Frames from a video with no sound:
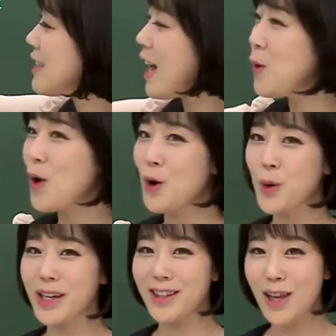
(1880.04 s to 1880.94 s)
사용하고
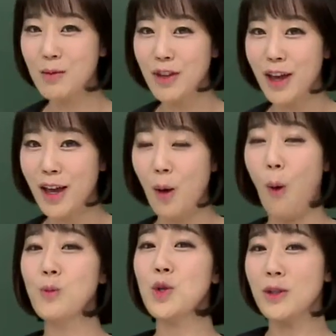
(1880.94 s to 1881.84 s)
있기 때문에
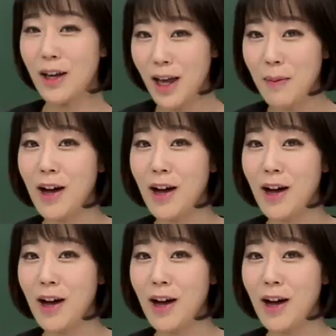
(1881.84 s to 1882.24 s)
엄청나게